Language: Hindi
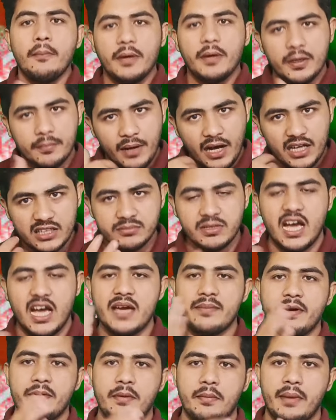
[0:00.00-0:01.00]
फिर बाद में
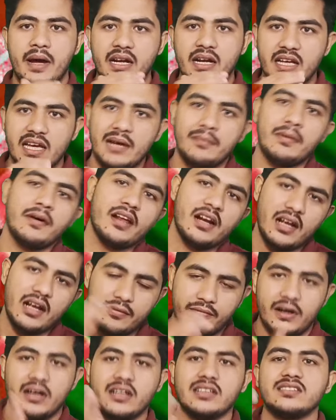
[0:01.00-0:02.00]
हाइब्रिड में मान गए अब अगर
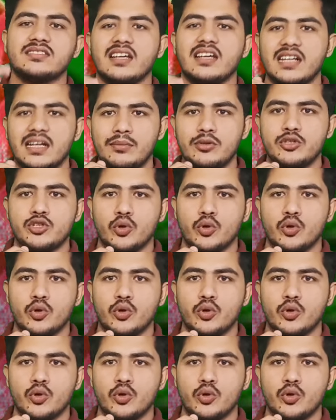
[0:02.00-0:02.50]
अफगानिस्तान ने